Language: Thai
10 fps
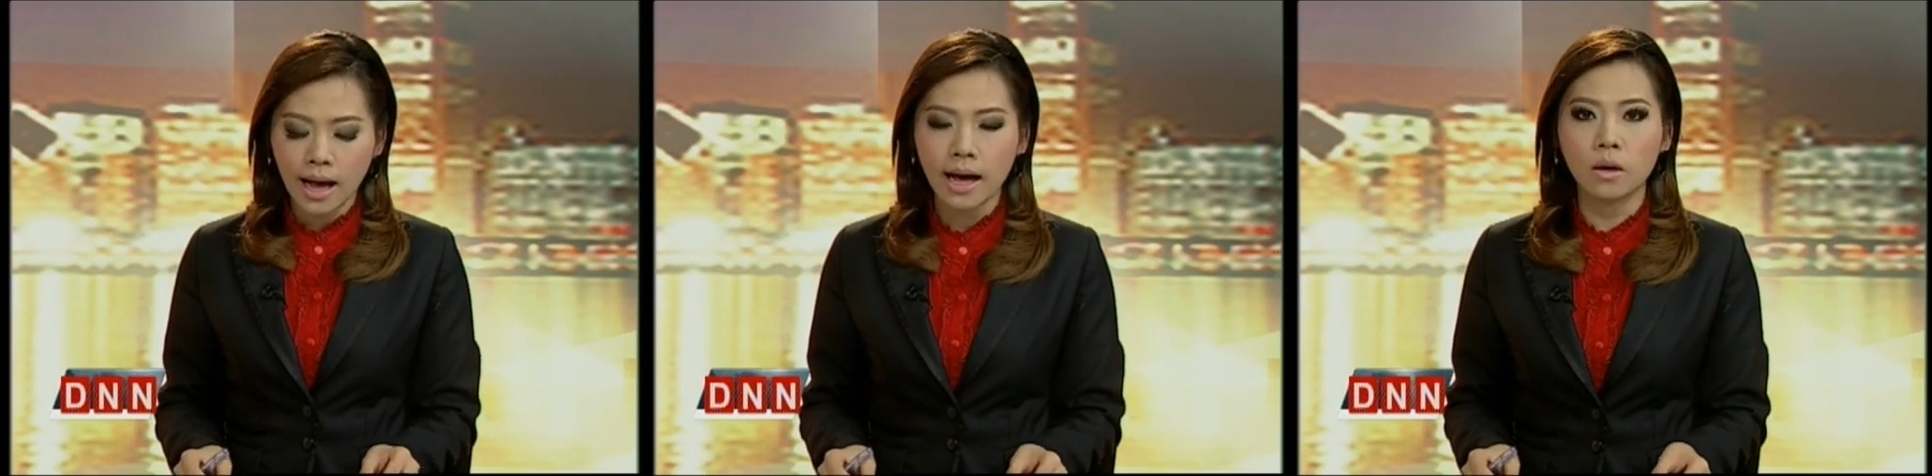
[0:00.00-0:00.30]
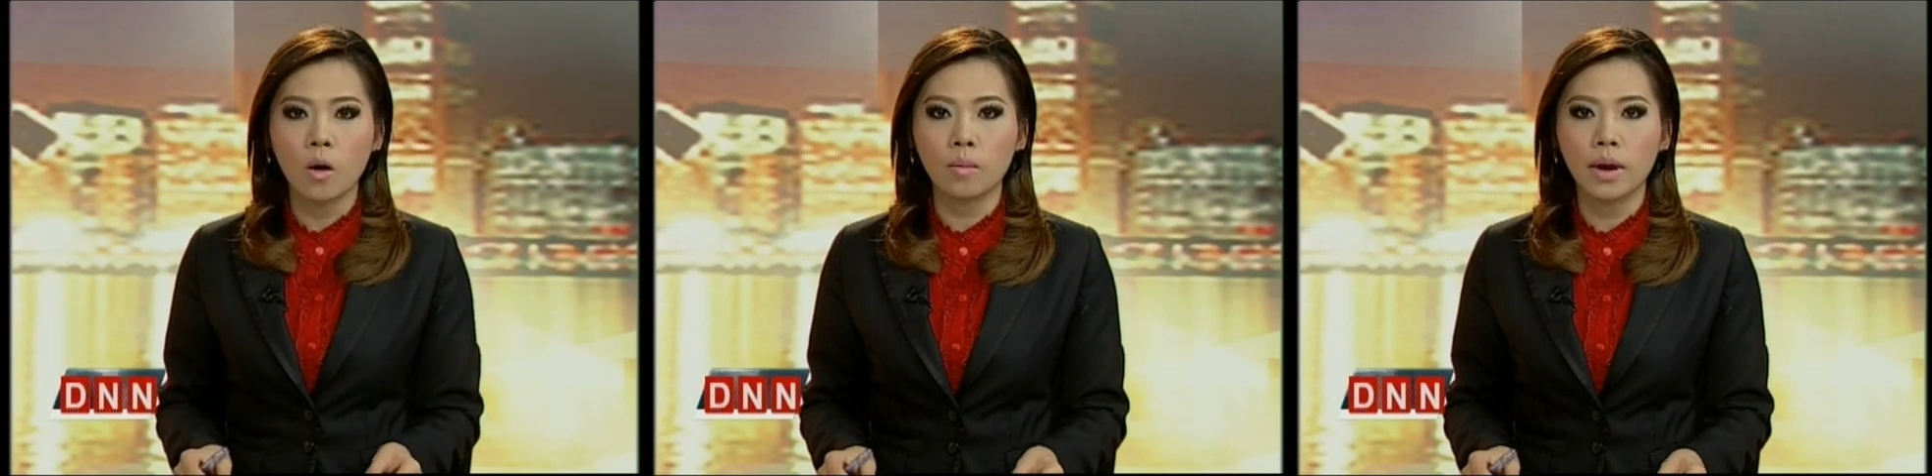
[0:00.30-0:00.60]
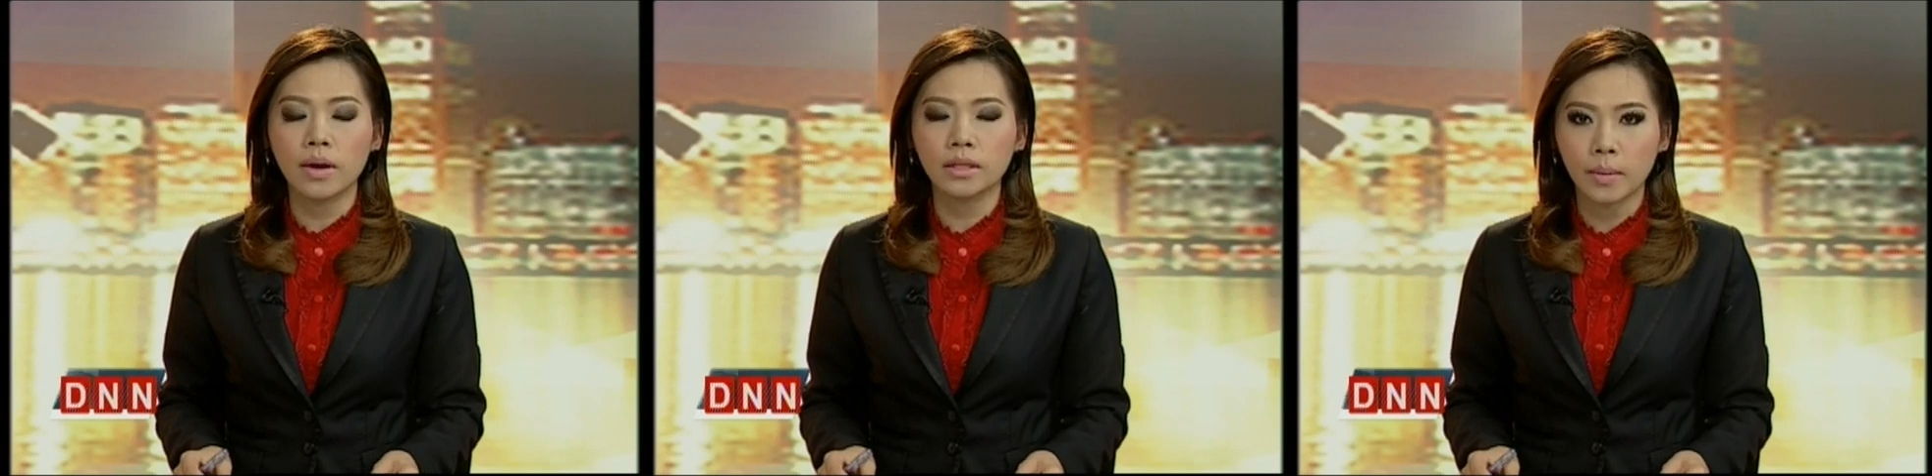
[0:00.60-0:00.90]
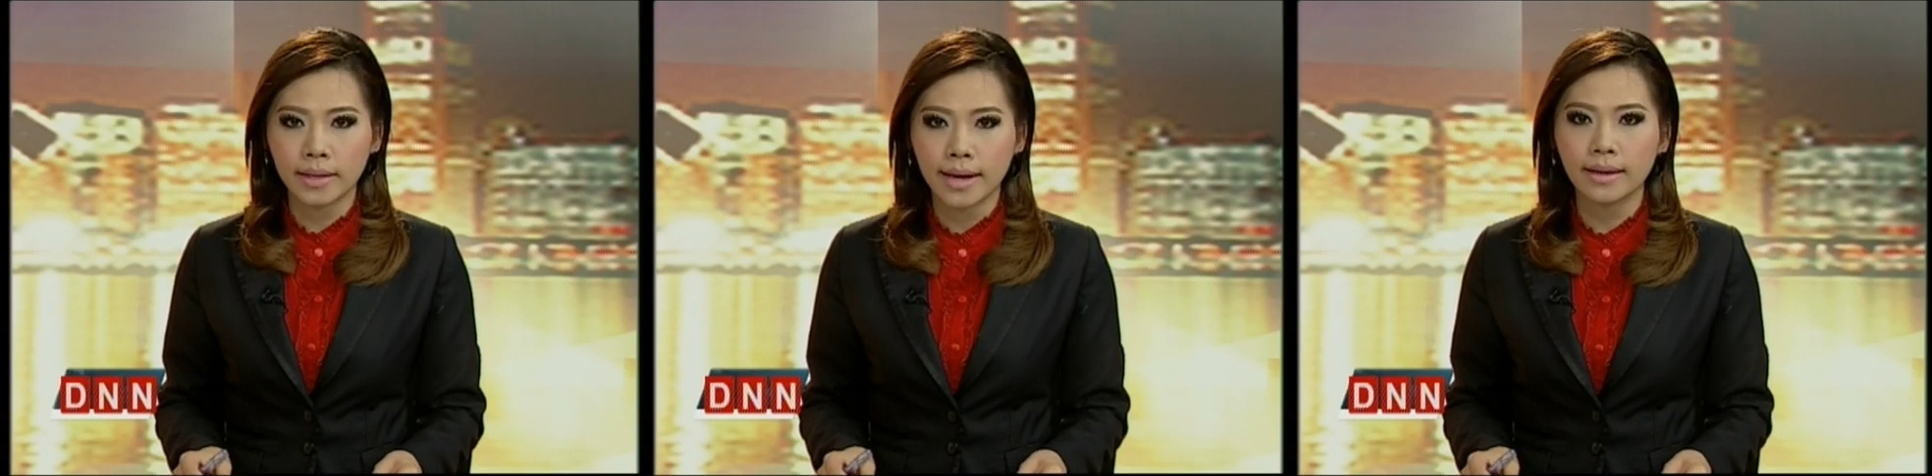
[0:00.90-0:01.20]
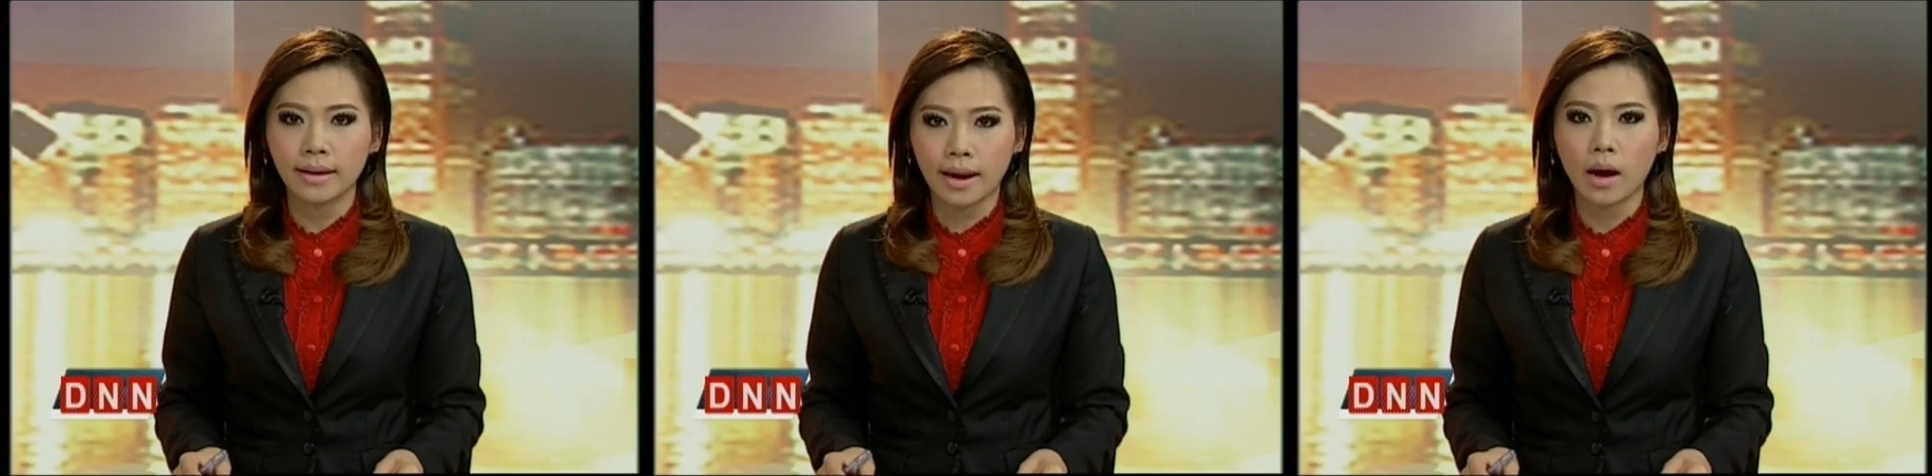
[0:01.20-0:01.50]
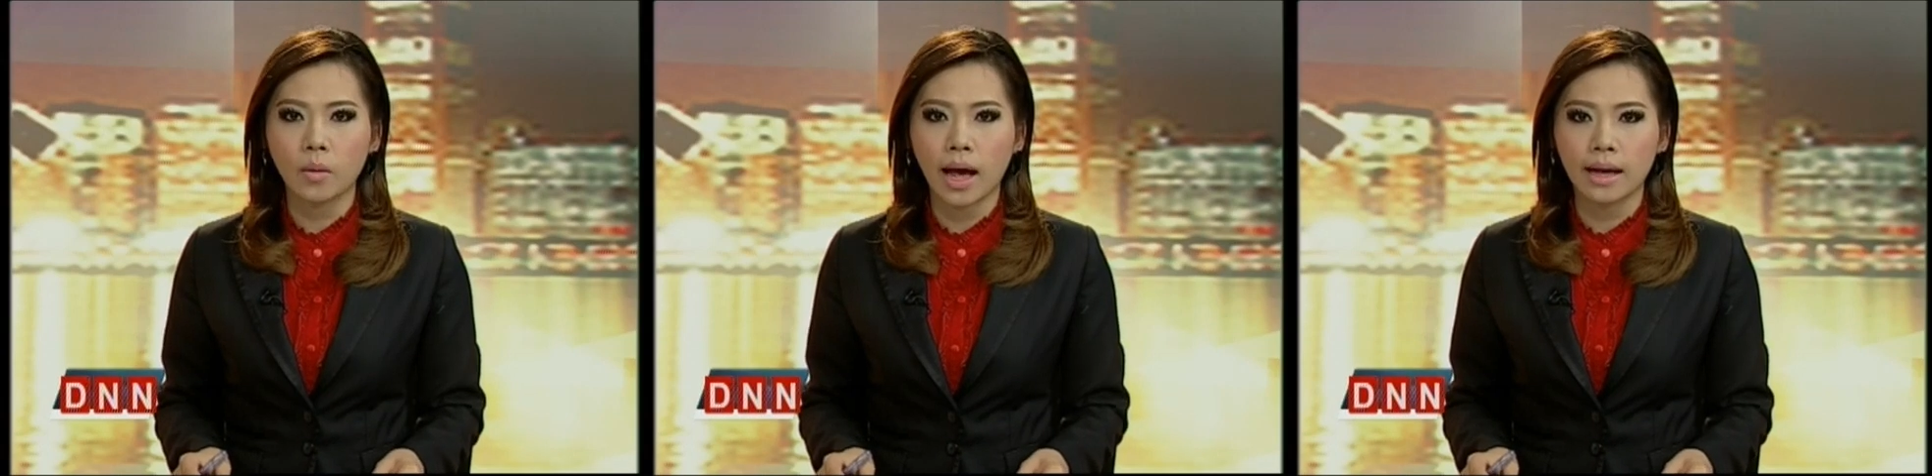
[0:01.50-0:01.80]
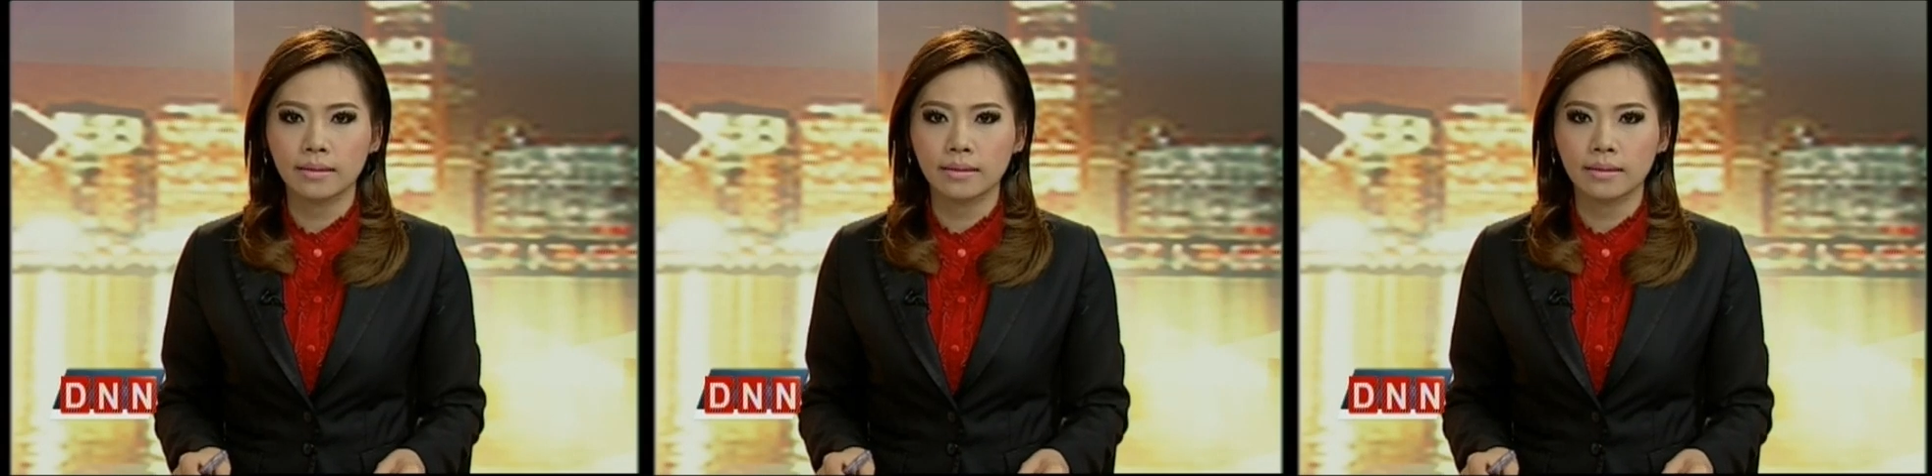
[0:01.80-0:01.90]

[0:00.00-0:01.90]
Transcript: การออกพระราชบัญญัติดังกล่าวค่ะ